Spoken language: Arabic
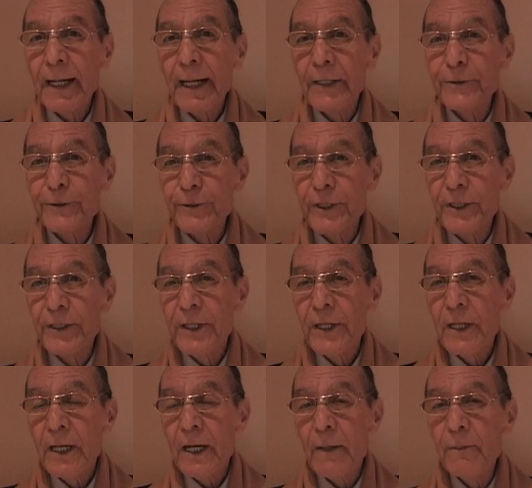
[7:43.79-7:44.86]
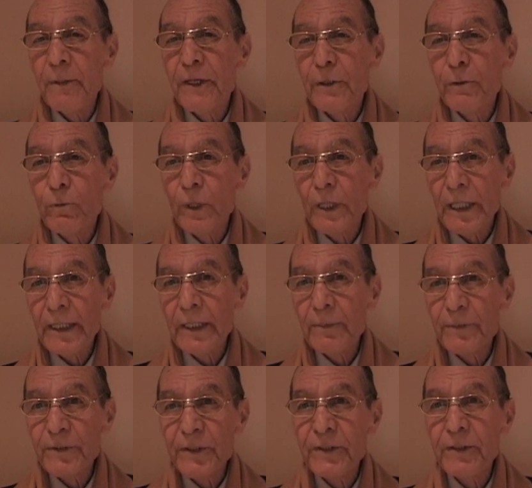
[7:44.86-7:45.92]
قال شني امرين غير
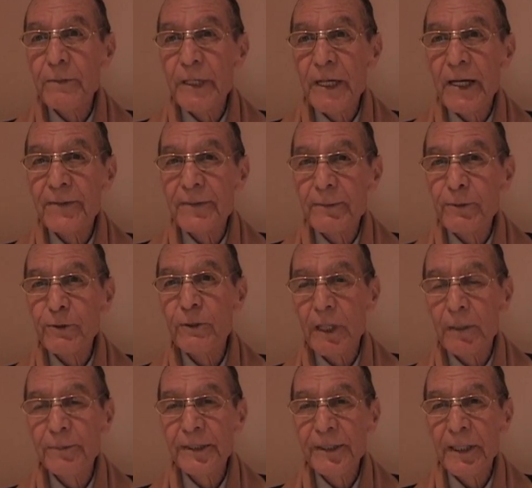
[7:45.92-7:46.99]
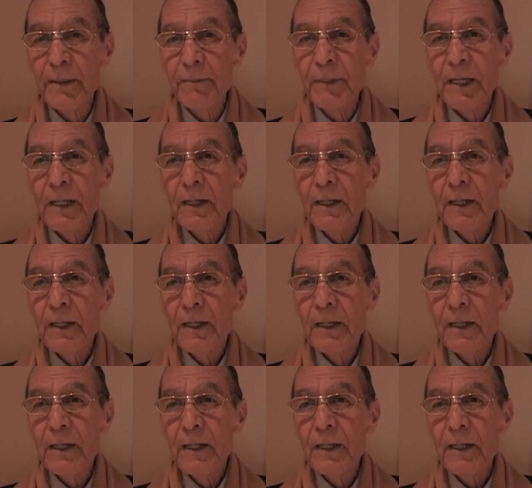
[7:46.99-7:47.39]
50 زمية زعما شحال عبد الكريم